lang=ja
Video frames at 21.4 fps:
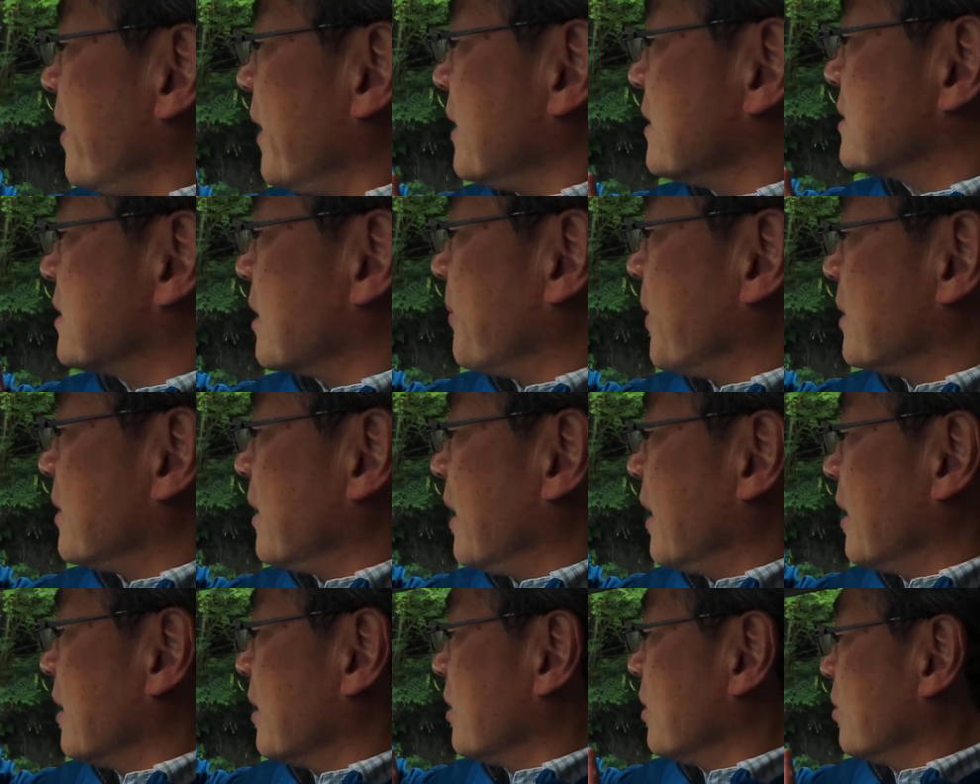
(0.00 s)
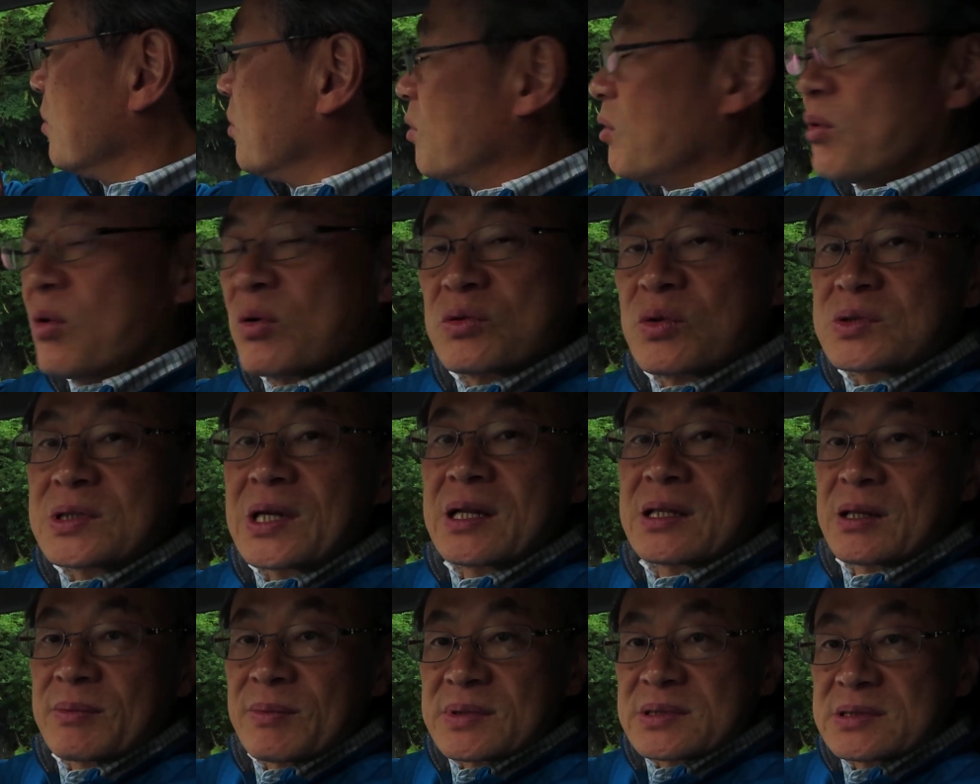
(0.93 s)
万円差まで落とさ
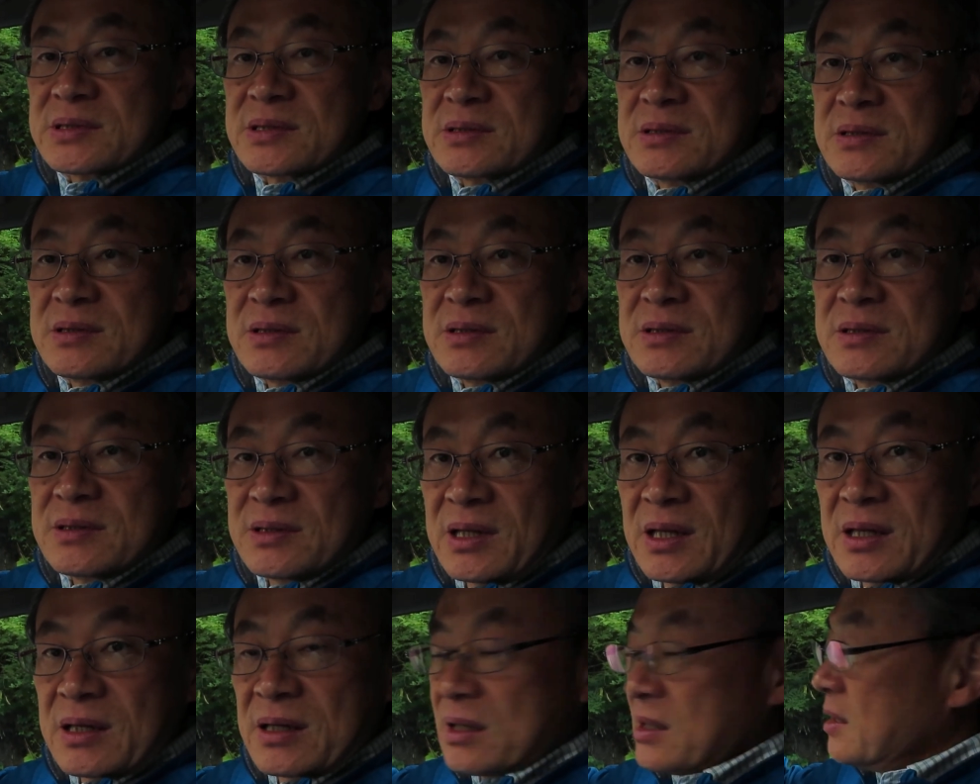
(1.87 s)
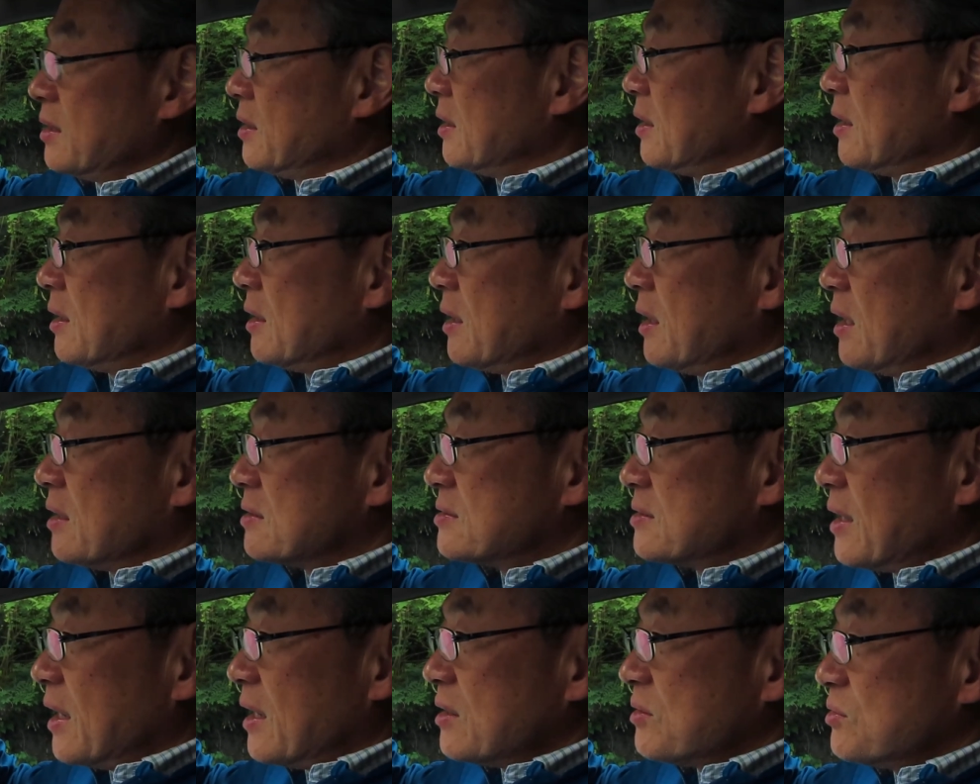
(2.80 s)
れてます。
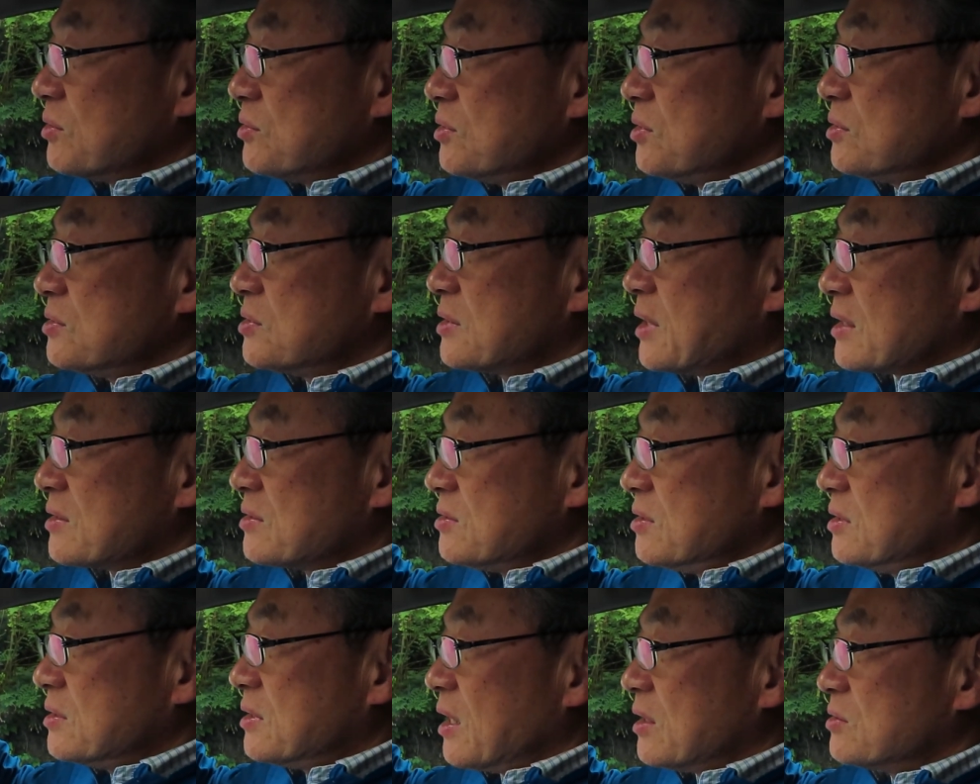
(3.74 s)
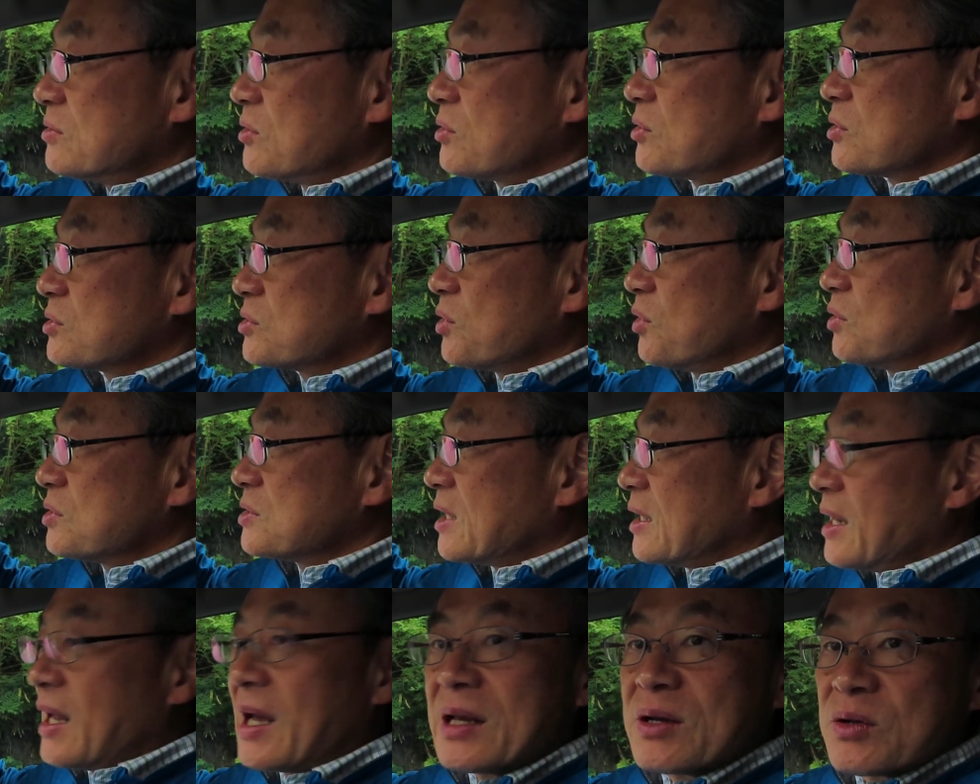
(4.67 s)
SI クルーズが付いてるのとそう
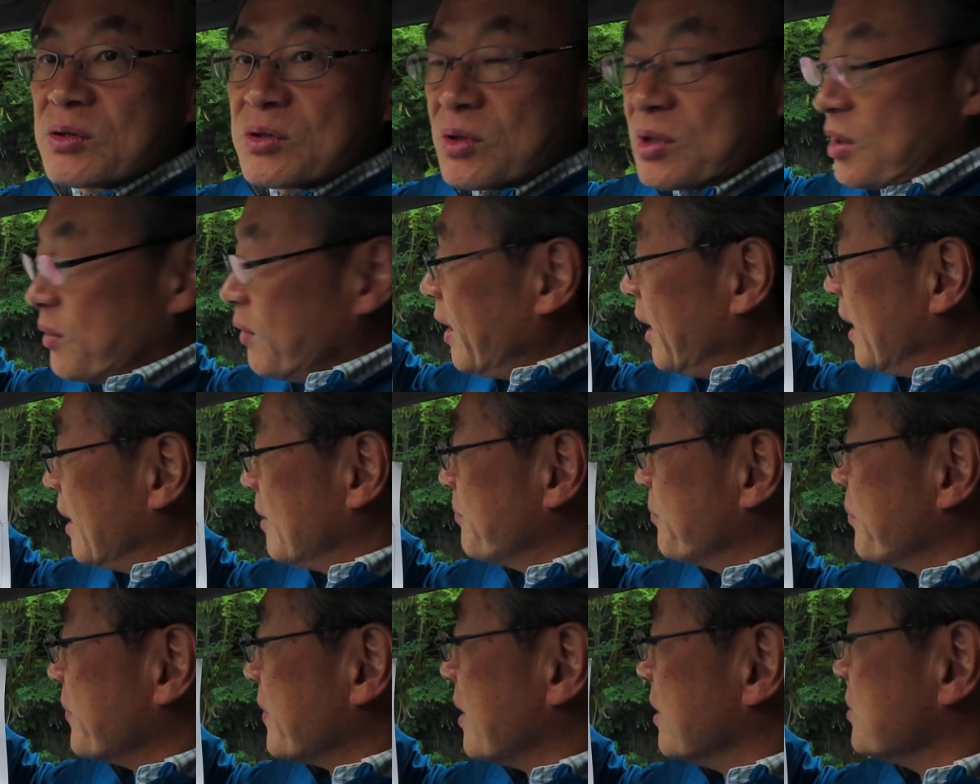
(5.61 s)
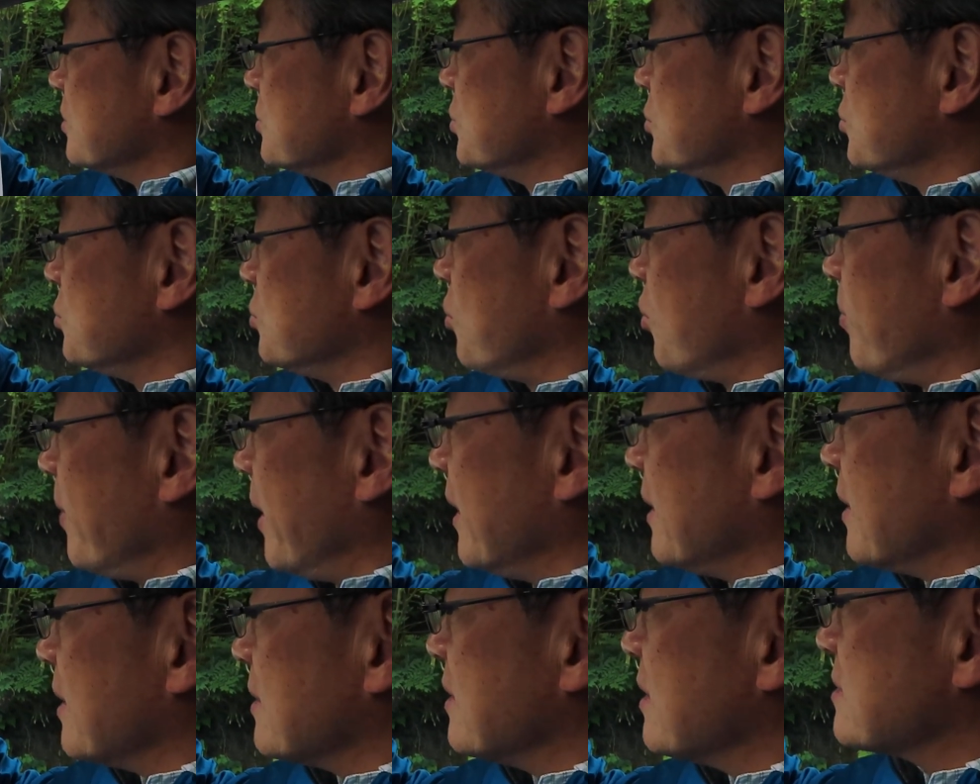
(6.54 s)
じゃないのとでは15万
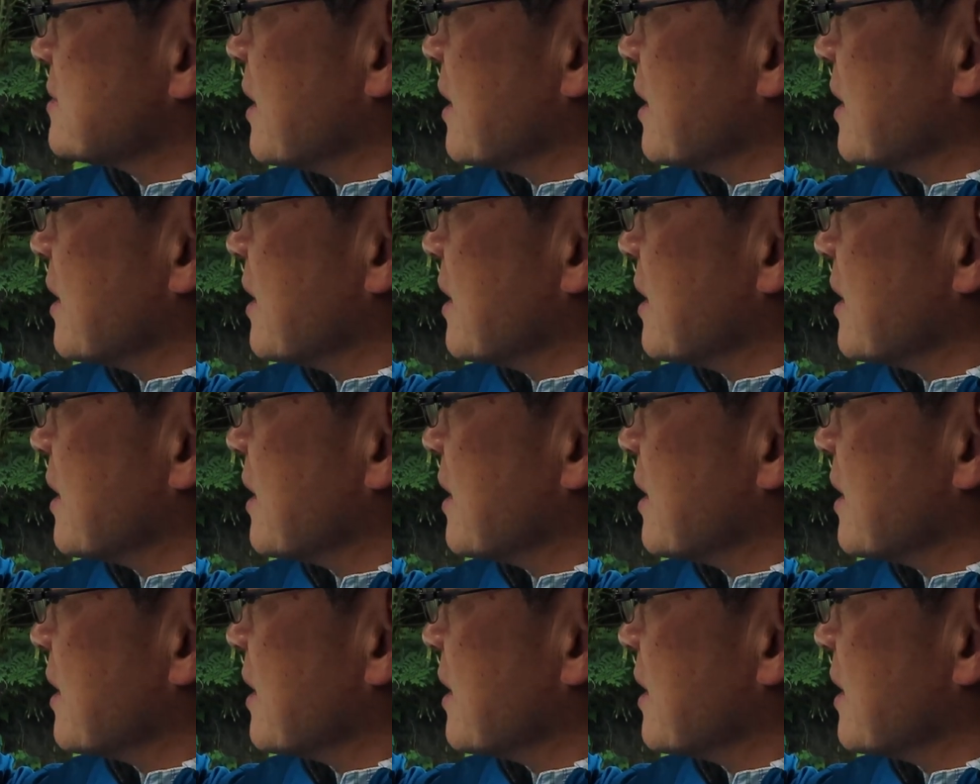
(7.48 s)
円なんで